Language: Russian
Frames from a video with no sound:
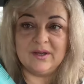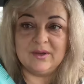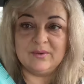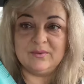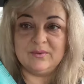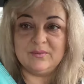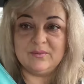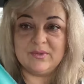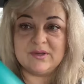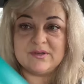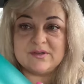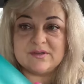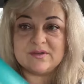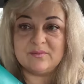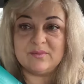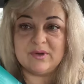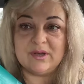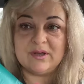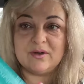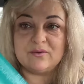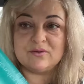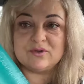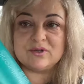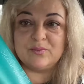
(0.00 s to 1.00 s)
Понимаете,
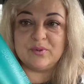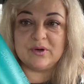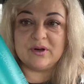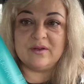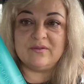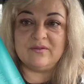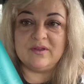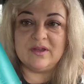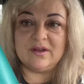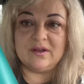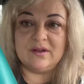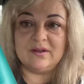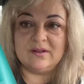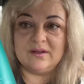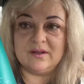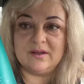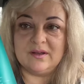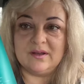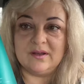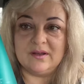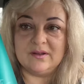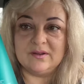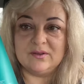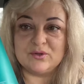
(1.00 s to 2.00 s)
моя уже
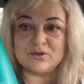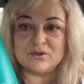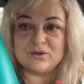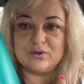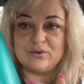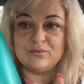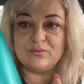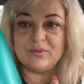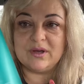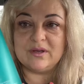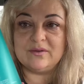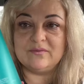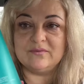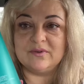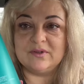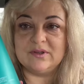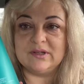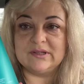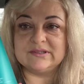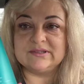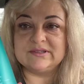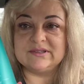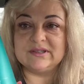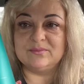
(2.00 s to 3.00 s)
проверенная. То, что моим
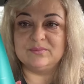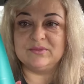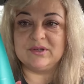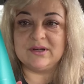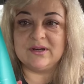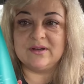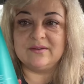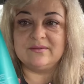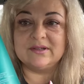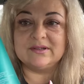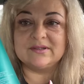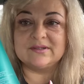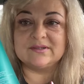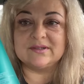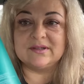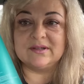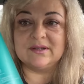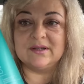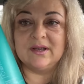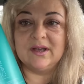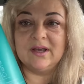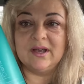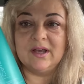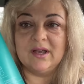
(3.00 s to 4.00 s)
волосам нравится.
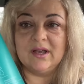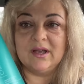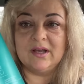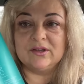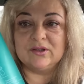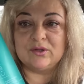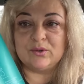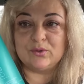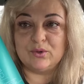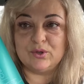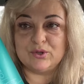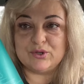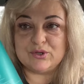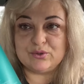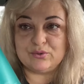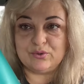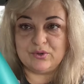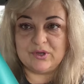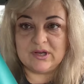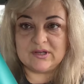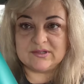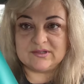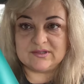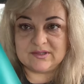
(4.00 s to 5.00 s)
Троечку
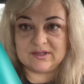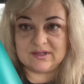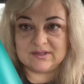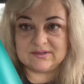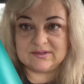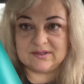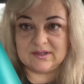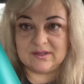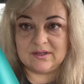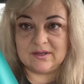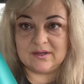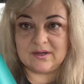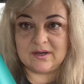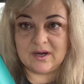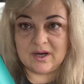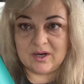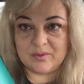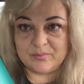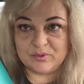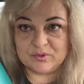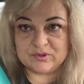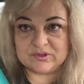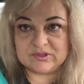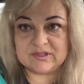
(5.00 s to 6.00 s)
я заказала
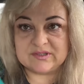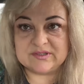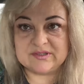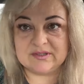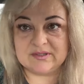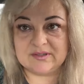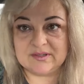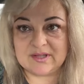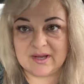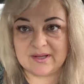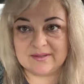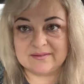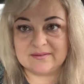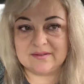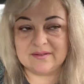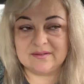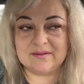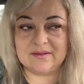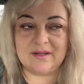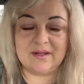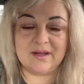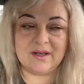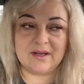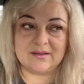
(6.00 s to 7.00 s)
капус оксидант
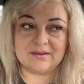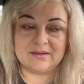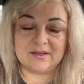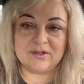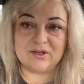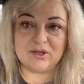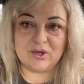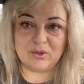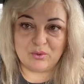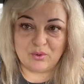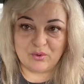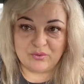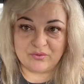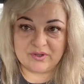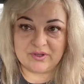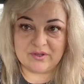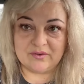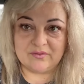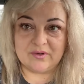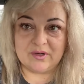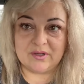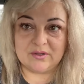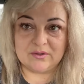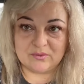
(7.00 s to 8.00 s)
для тонировки
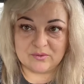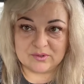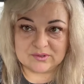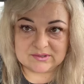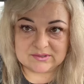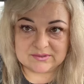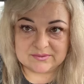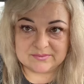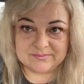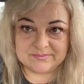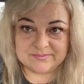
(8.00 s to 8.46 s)
волос.